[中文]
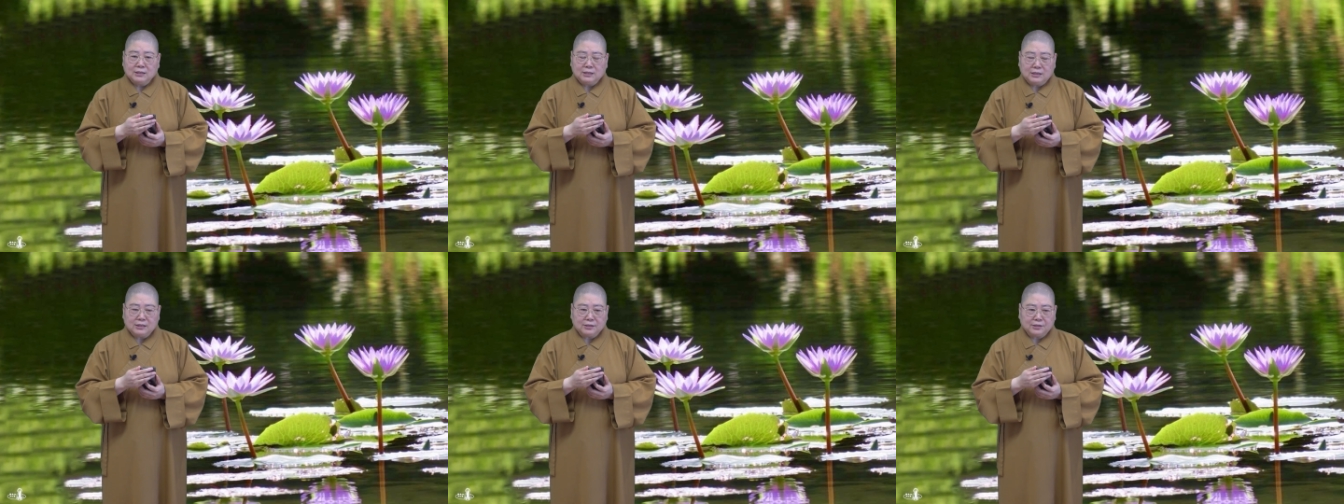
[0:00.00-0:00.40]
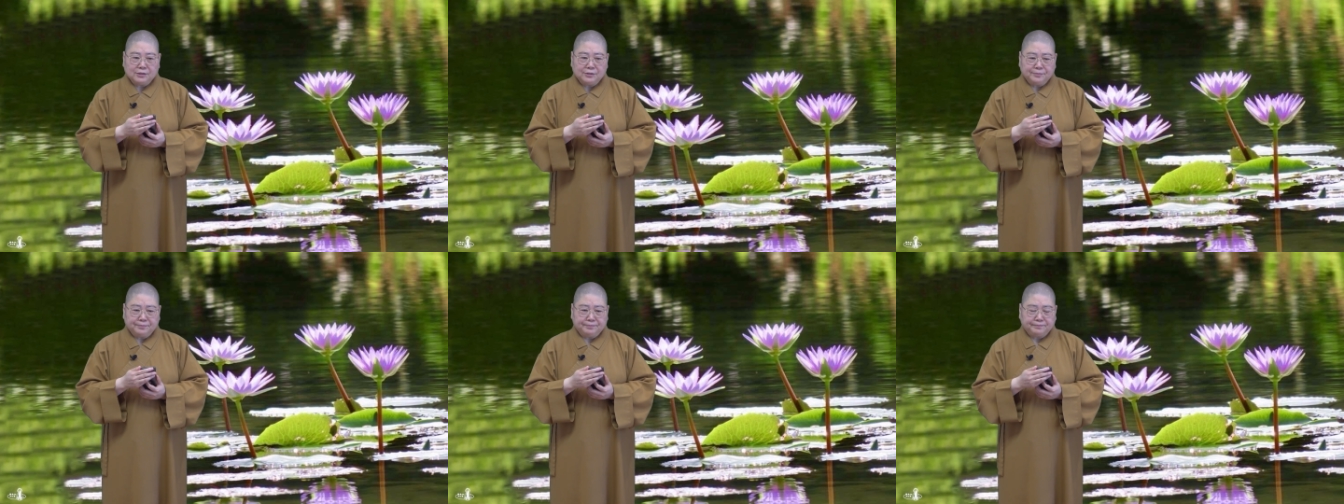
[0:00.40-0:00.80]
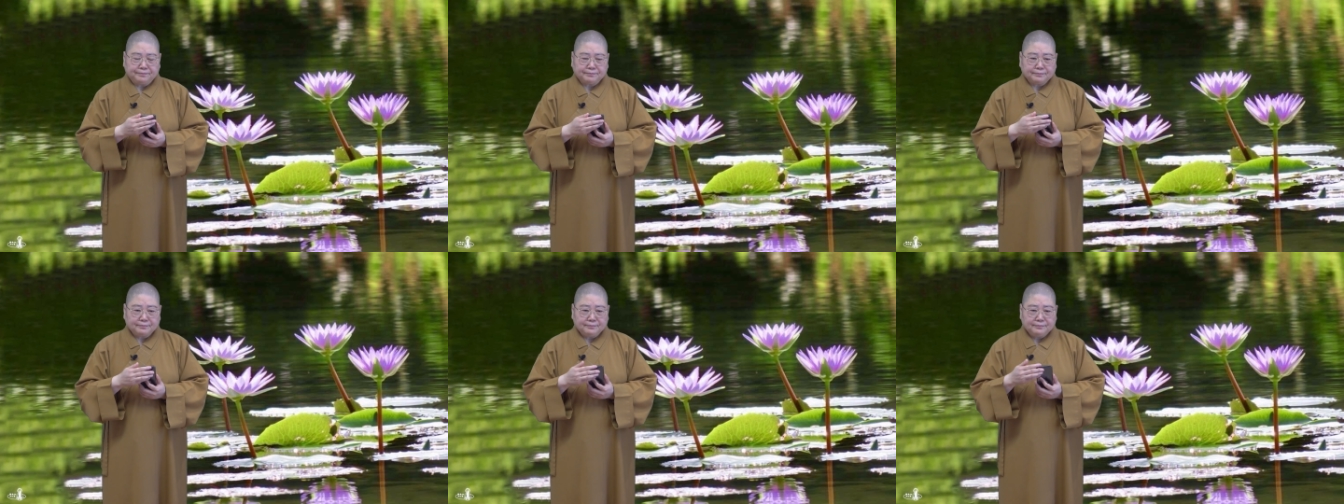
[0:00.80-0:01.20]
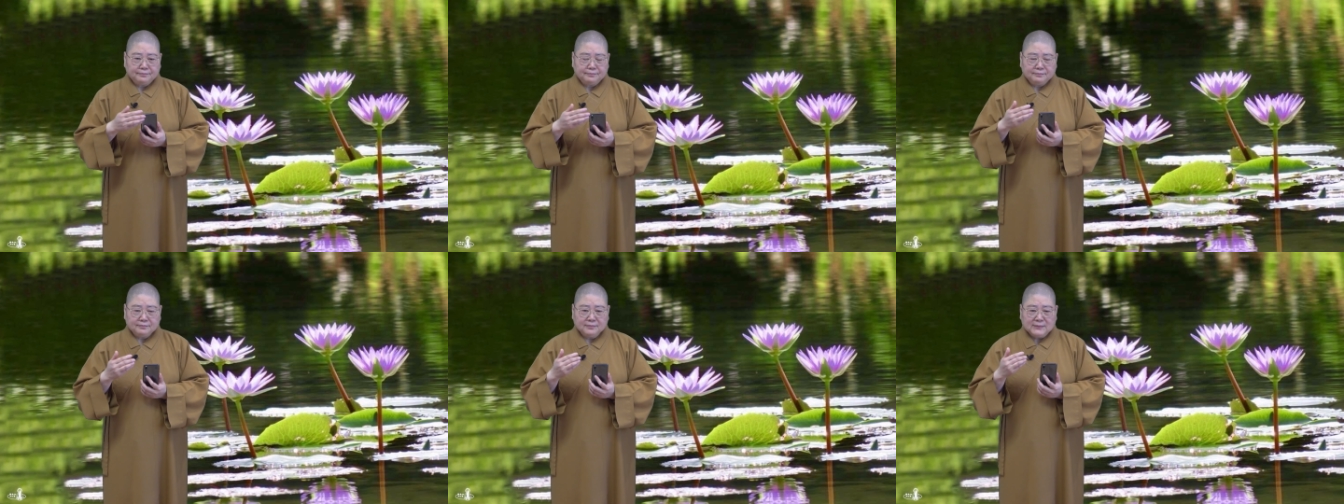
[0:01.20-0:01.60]
其实
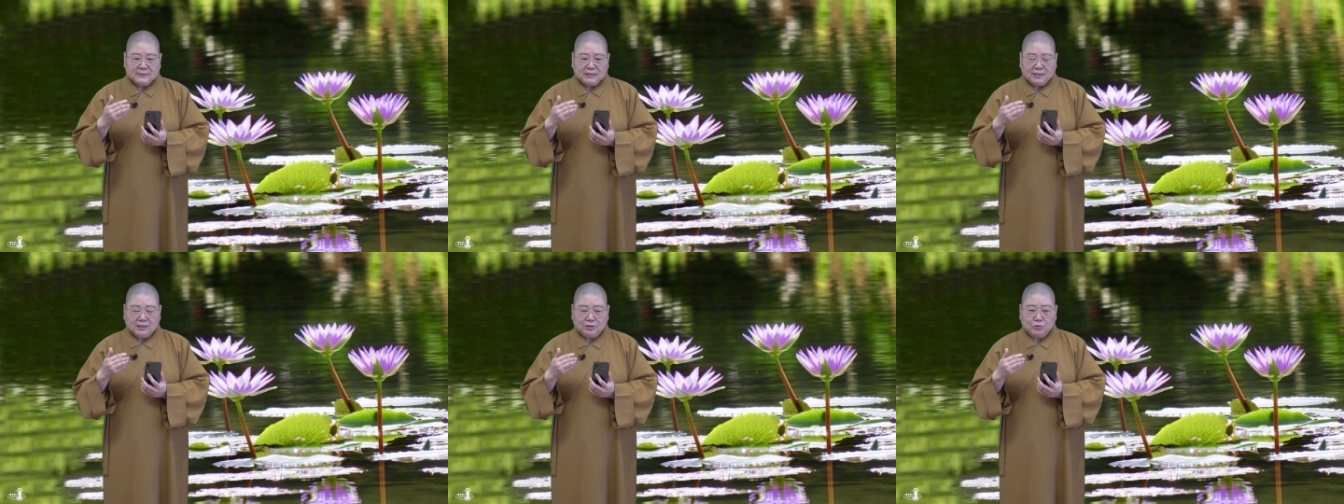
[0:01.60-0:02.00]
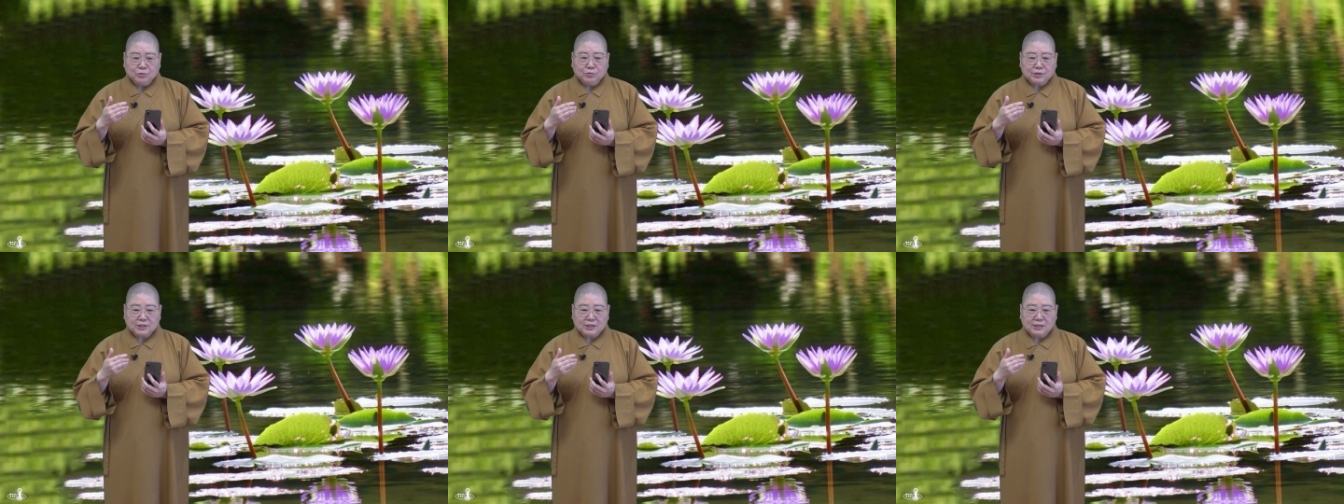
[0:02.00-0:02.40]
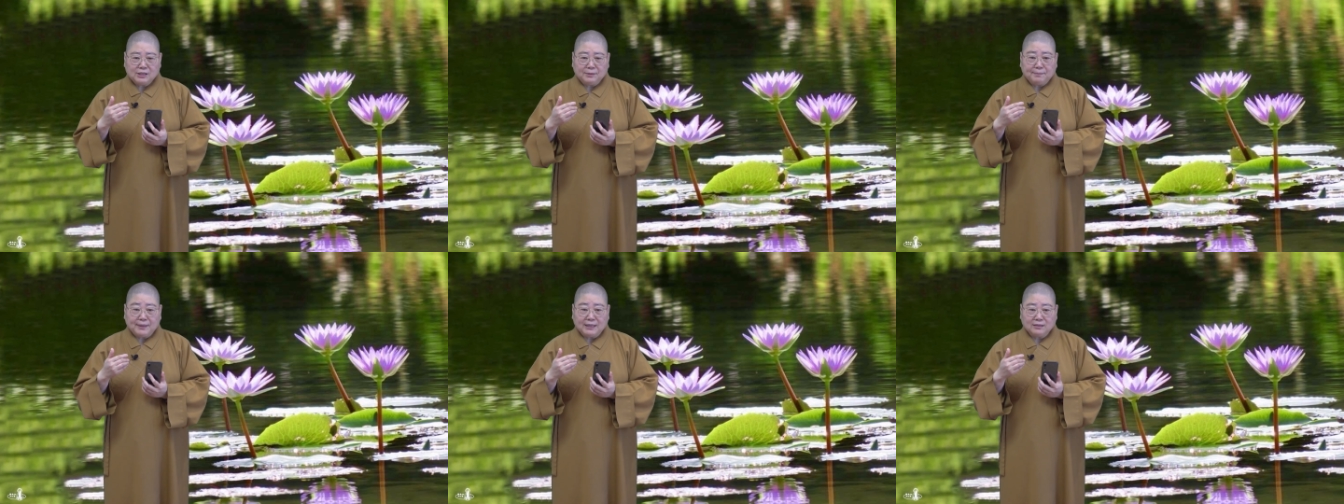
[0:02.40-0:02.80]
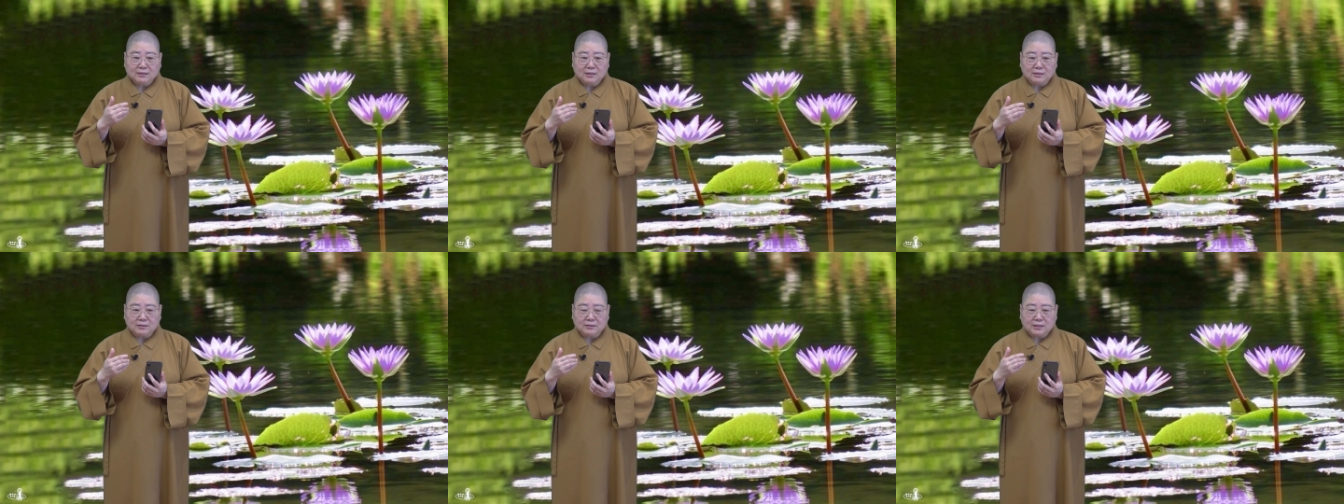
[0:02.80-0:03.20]
啊、呃，如果是一般
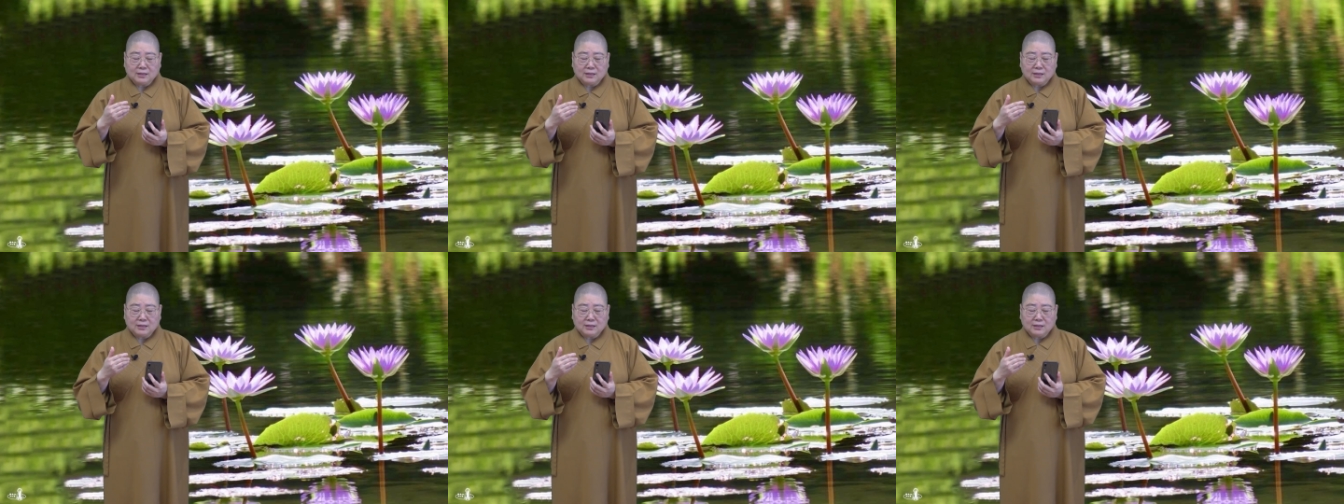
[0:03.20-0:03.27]
啊，